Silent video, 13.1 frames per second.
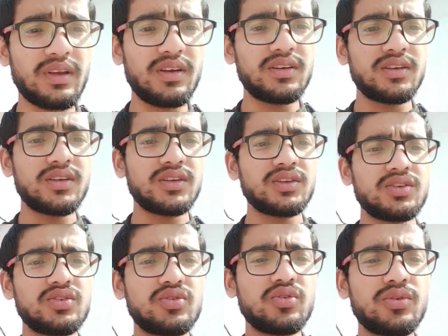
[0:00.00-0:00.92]

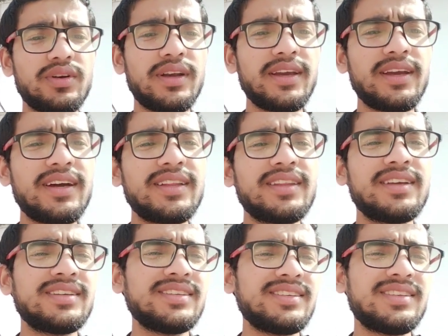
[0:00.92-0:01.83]
छुट्टी का दिन इज
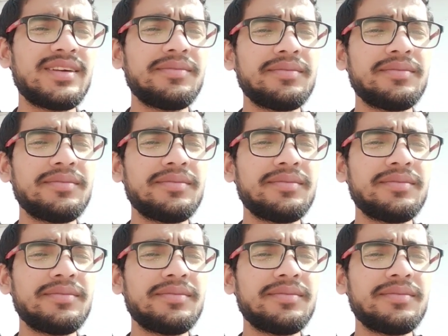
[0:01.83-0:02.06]
समथिंग